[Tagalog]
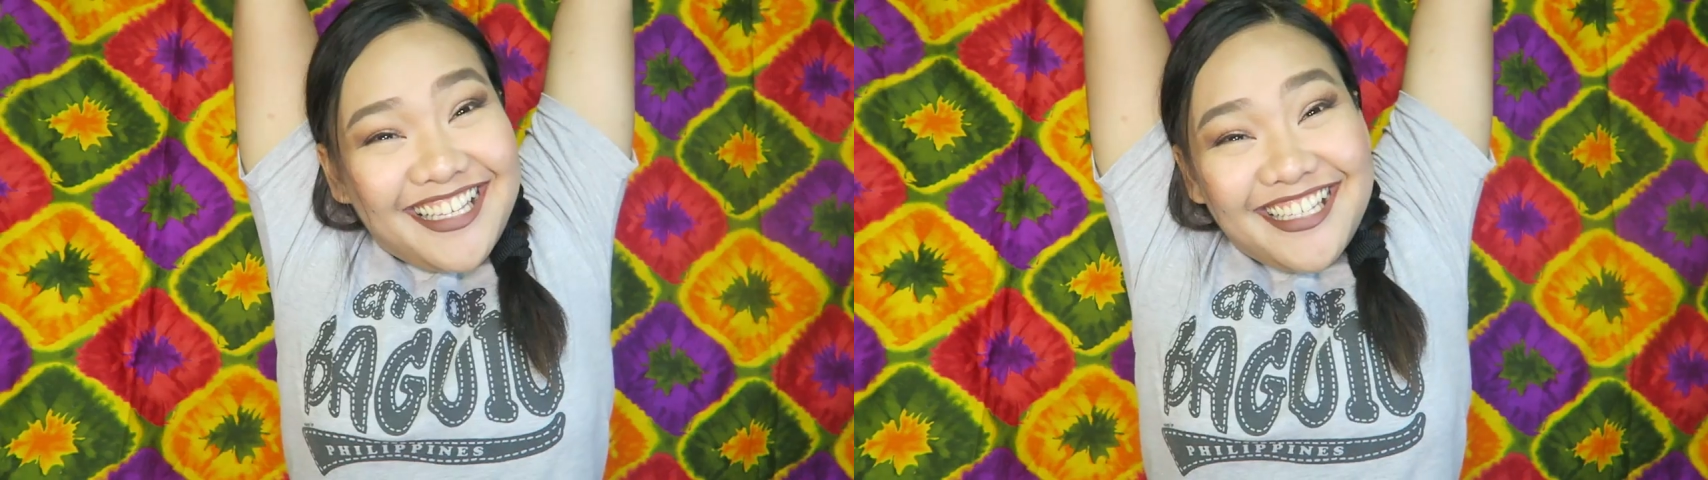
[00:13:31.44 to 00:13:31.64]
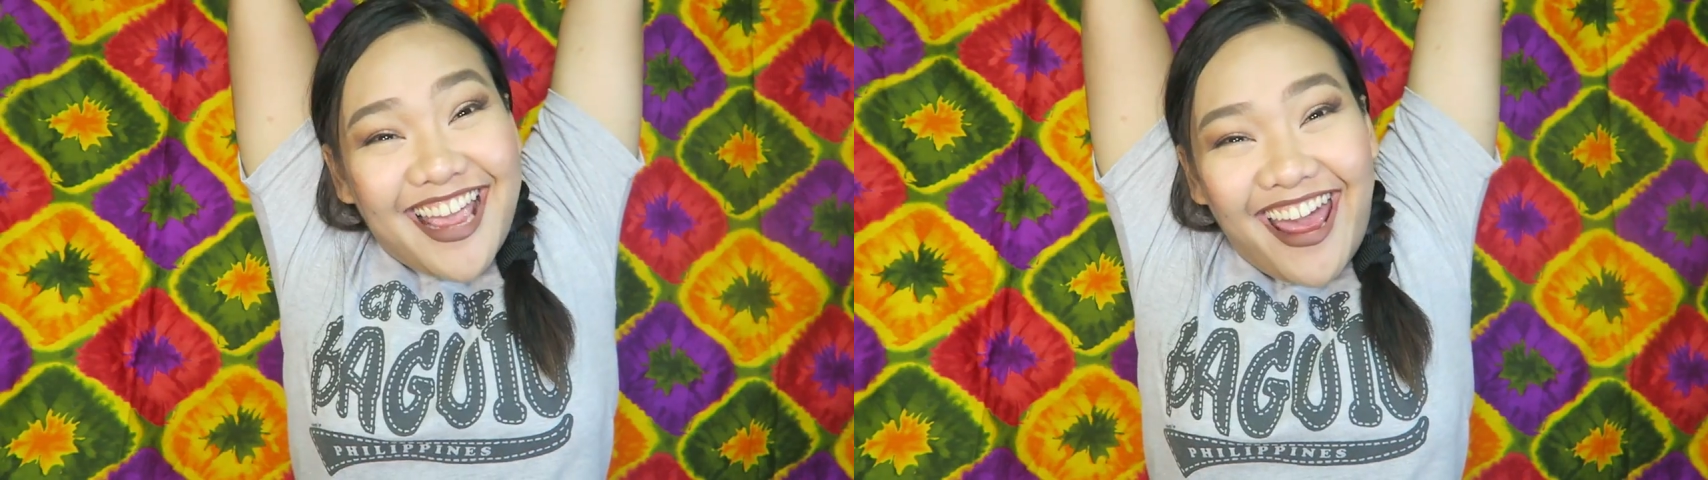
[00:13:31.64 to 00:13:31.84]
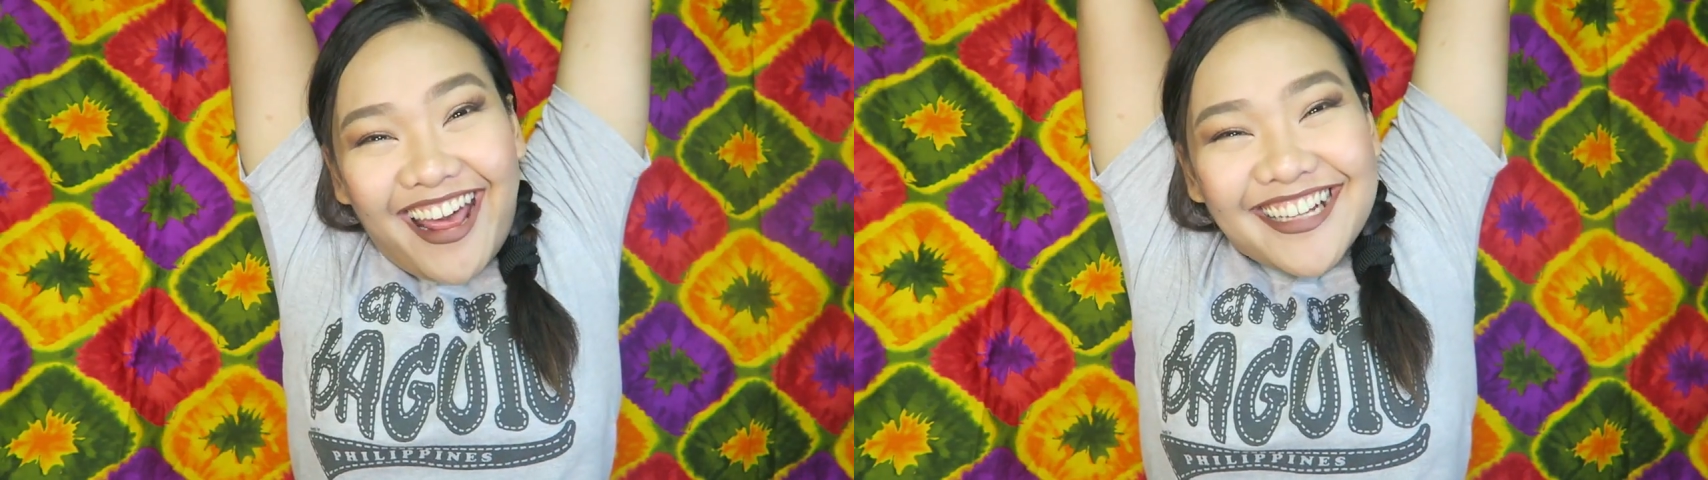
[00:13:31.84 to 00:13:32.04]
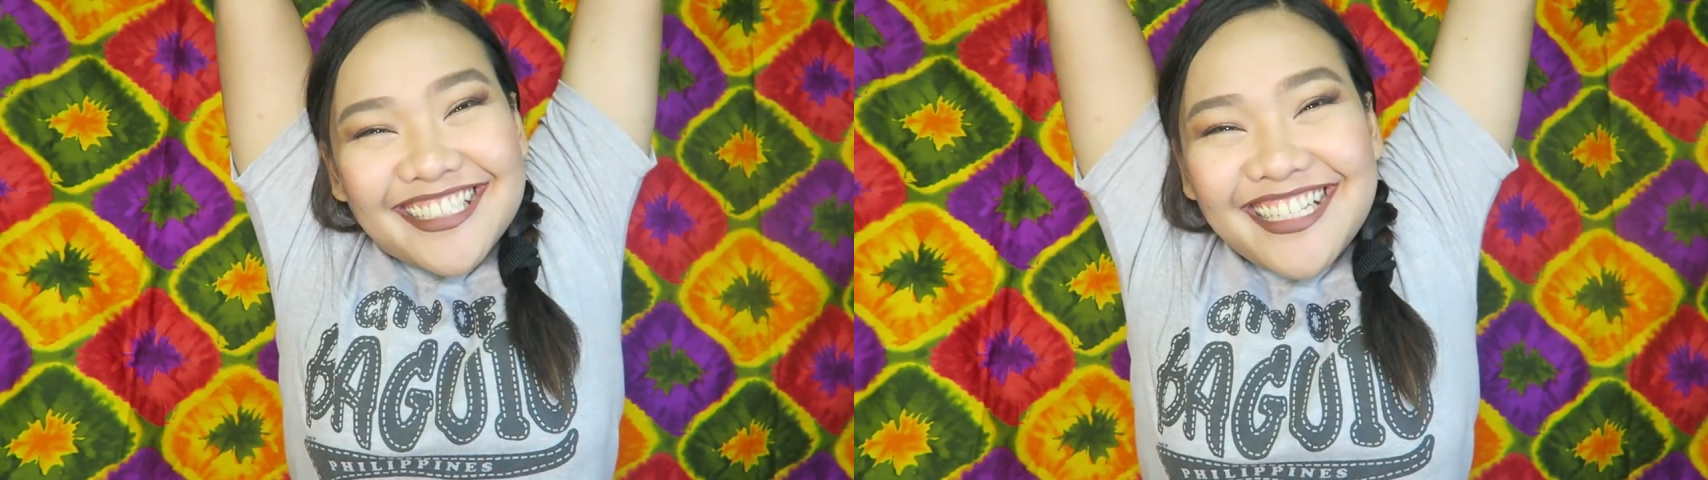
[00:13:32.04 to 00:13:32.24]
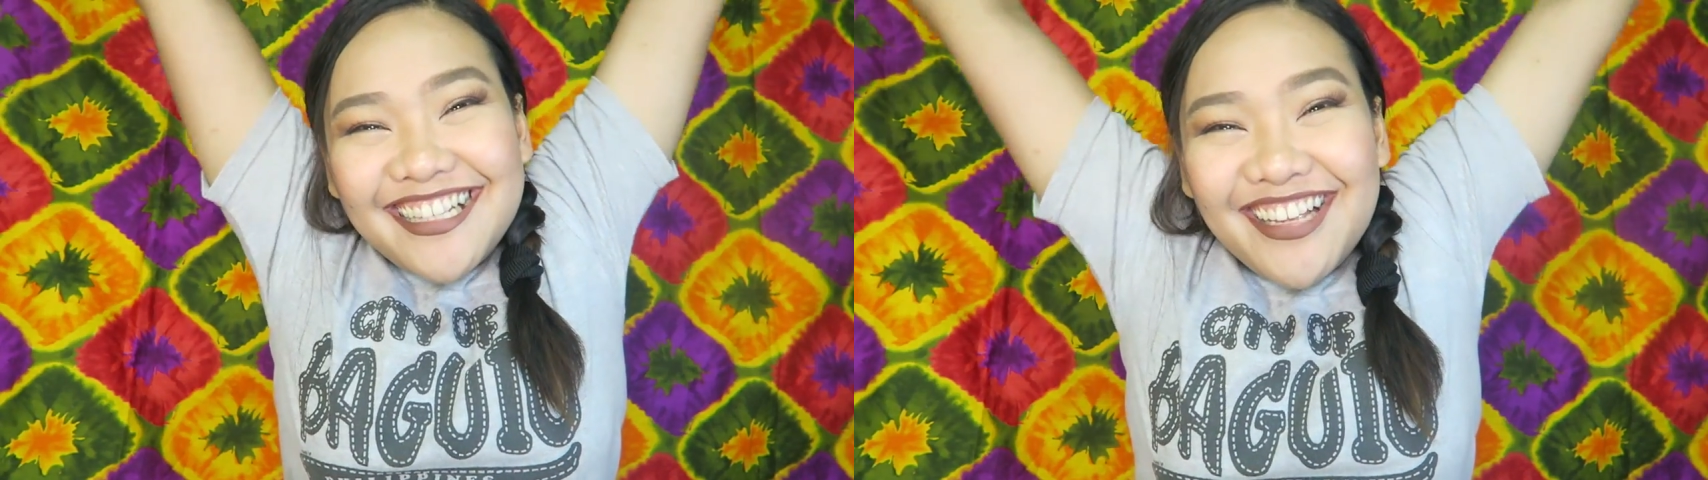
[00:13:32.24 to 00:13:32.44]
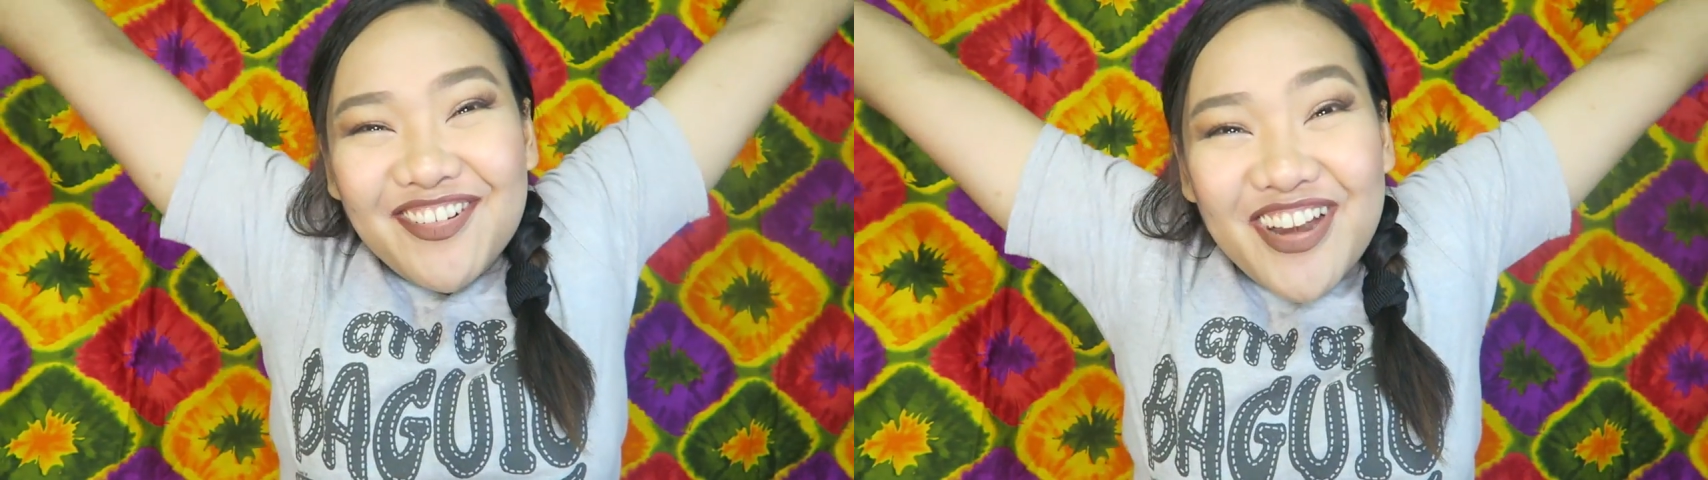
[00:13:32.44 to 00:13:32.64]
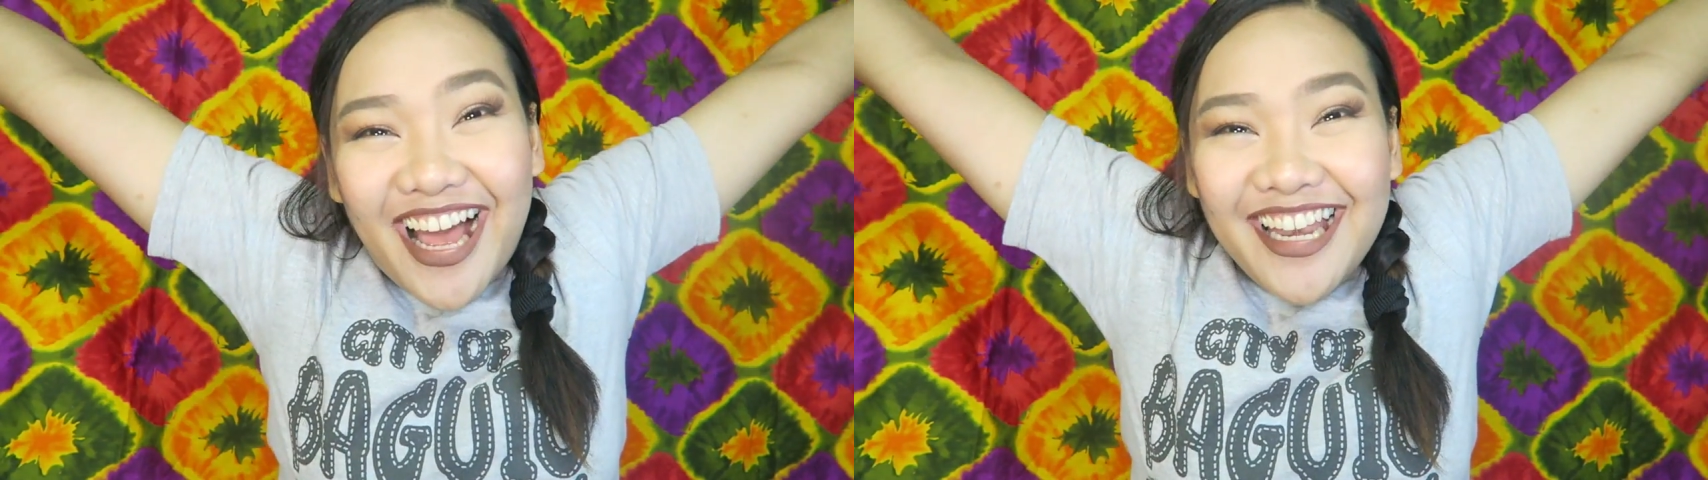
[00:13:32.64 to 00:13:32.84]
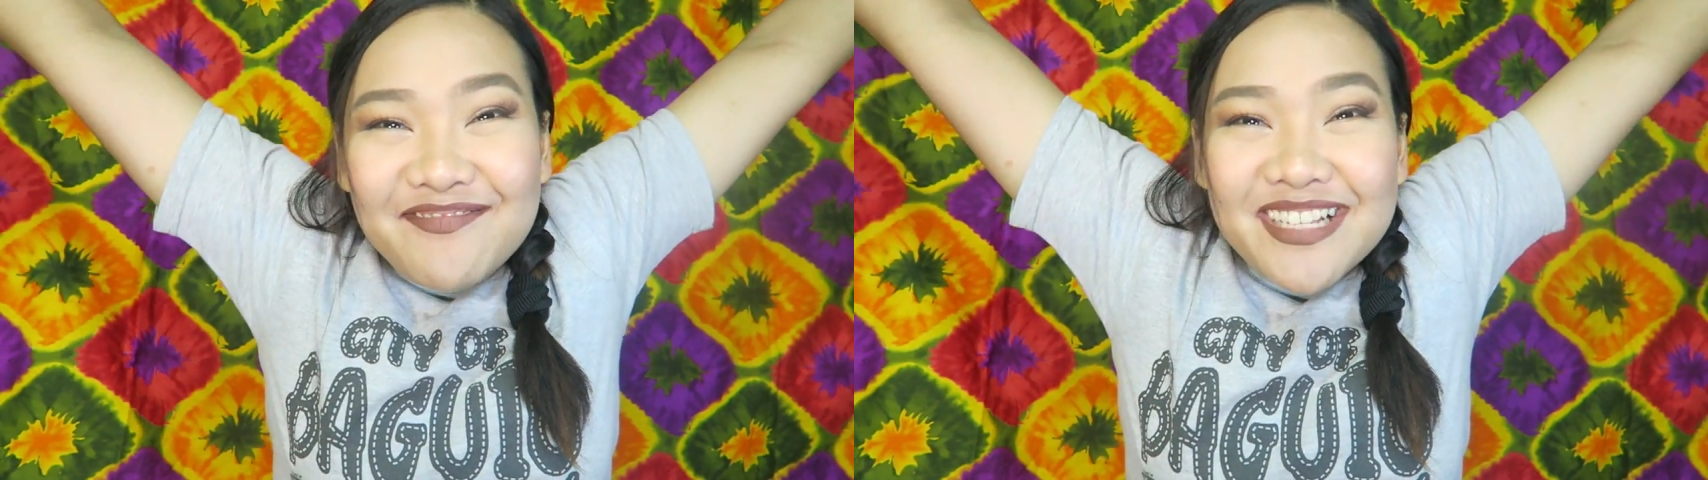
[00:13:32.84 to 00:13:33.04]
Yes! Hindi ko na
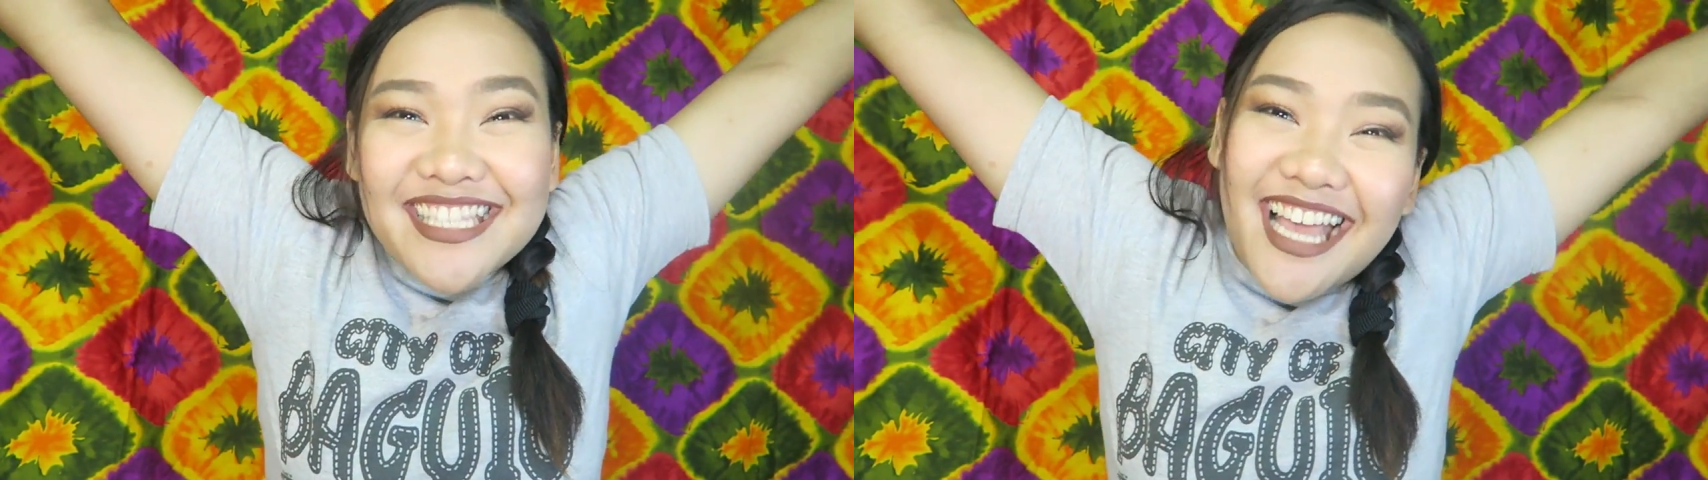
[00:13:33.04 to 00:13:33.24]
alam ang